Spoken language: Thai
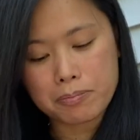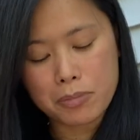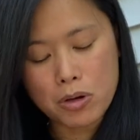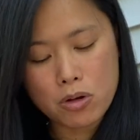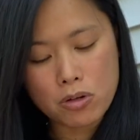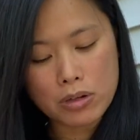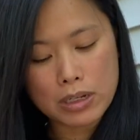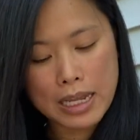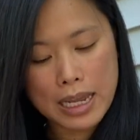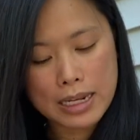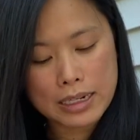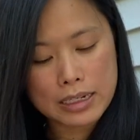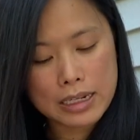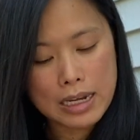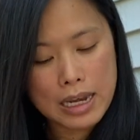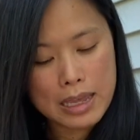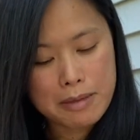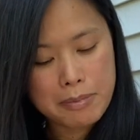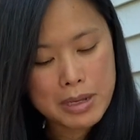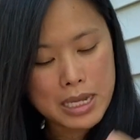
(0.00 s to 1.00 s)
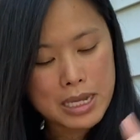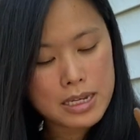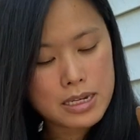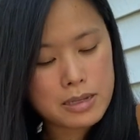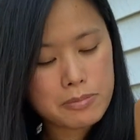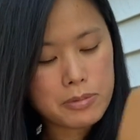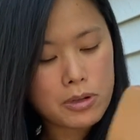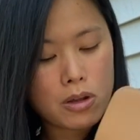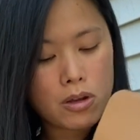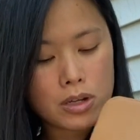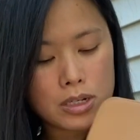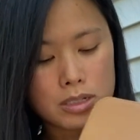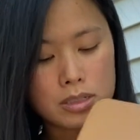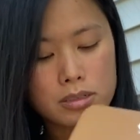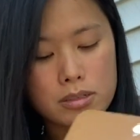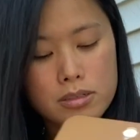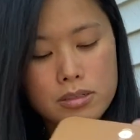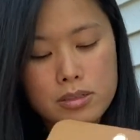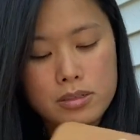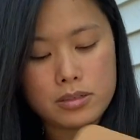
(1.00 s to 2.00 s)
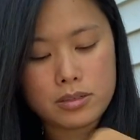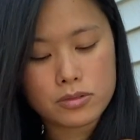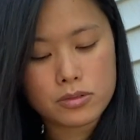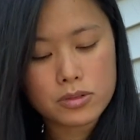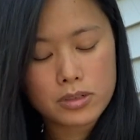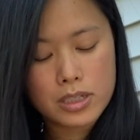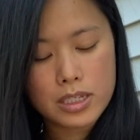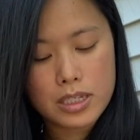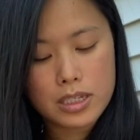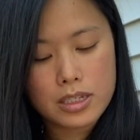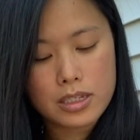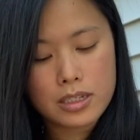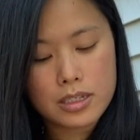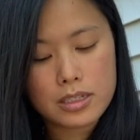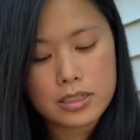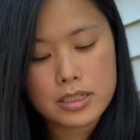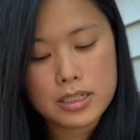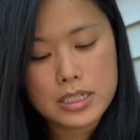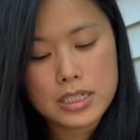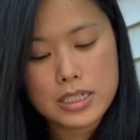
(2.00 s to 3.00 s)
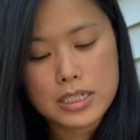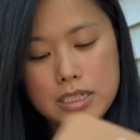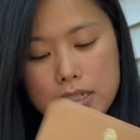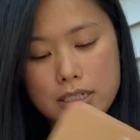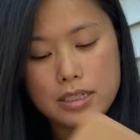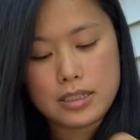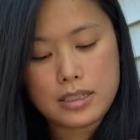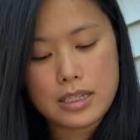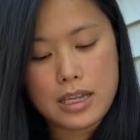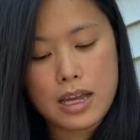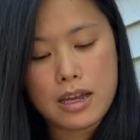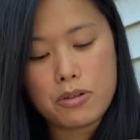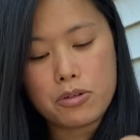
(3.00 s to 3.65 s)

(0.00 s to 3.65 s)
ป้องกันอะไรมาให้เรียบร้อยเลยโอเค จะเอา